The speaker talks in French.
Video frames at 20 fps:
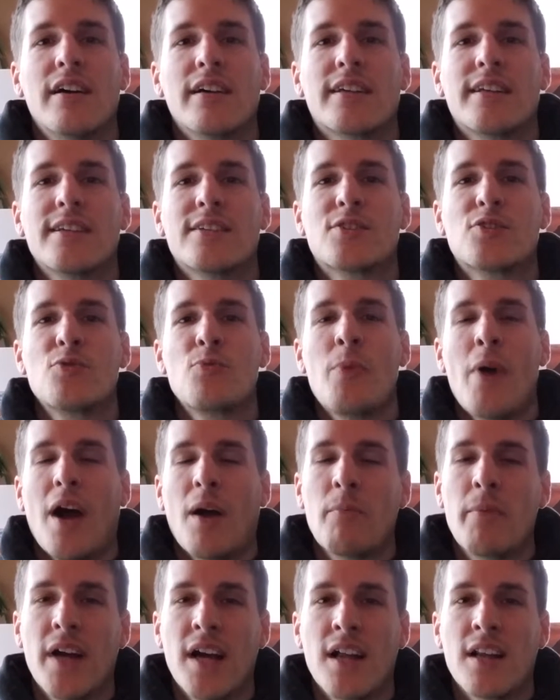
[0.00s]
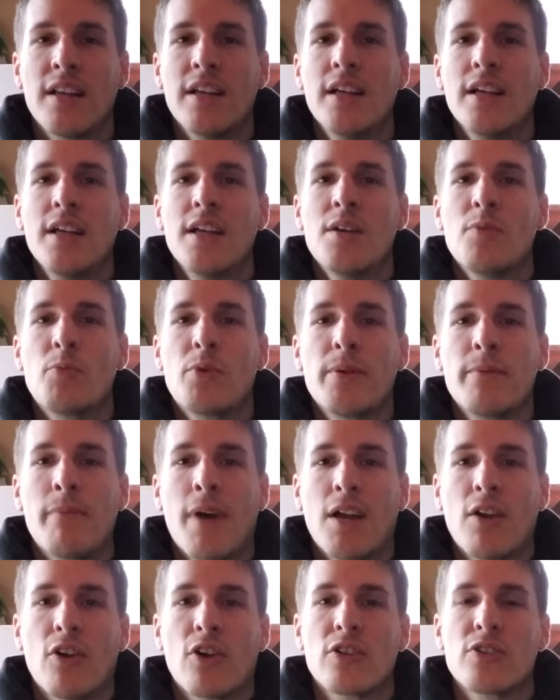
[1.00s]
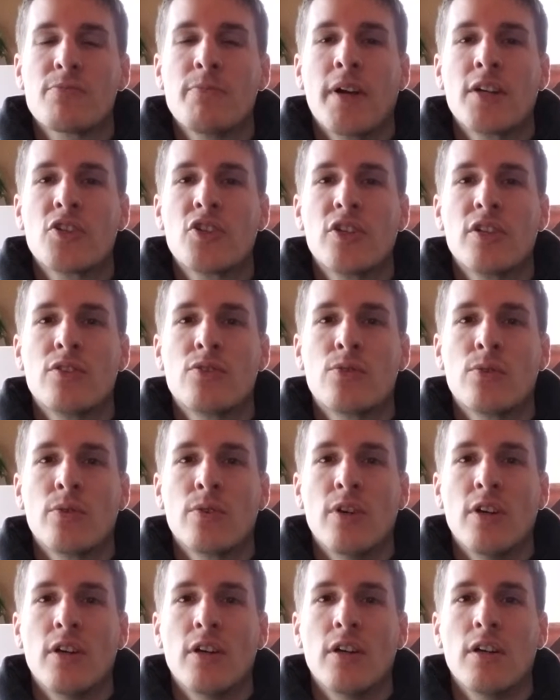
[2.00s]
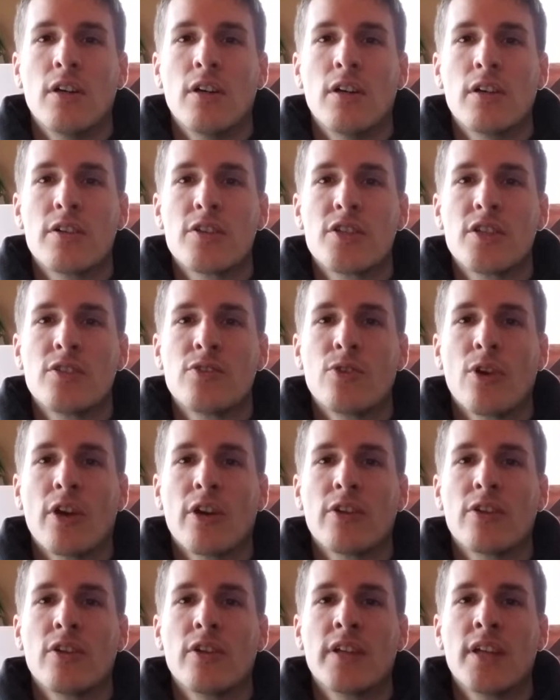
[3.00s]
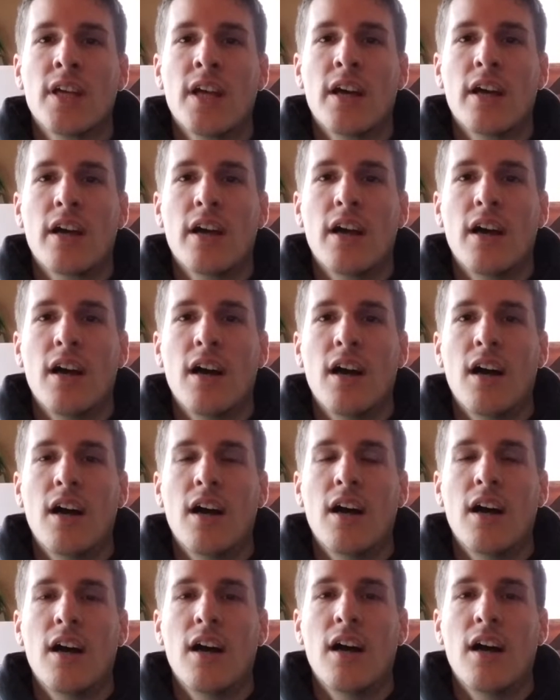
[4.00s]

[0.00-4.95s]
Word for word: qui est super belle puis malheureusement, j'ai dû, euh, j'ai dû redonner à,